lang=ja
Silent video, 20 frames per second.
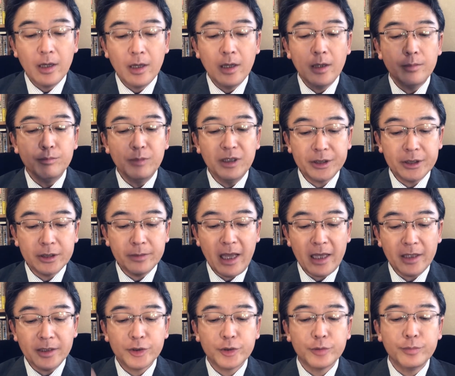3つ
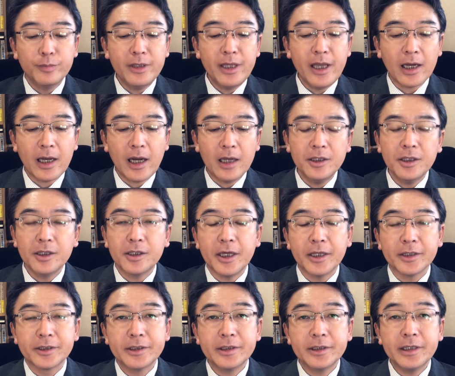目、速やかに
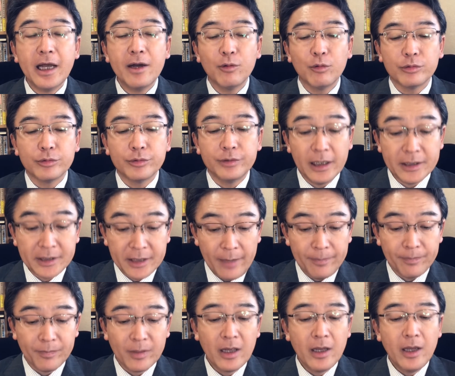決断を下せ。